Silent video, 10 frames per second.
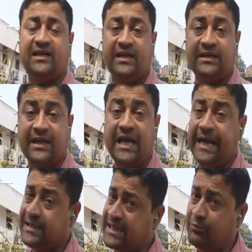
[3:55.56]
ষাট হাজার টাকা
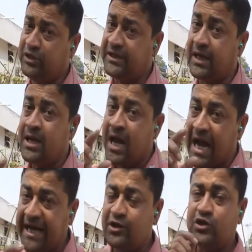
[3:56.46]
যেমনটা
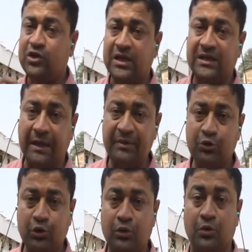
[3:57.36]
আয়োজকরা দাবি
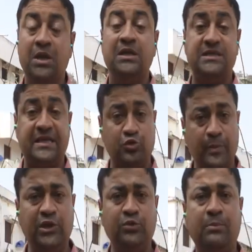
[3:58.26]
করলো যে
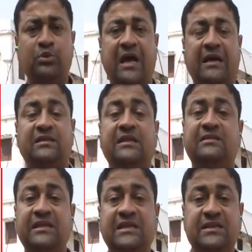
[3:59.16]
শুভেন্দুবাবু থাকতেন তিনি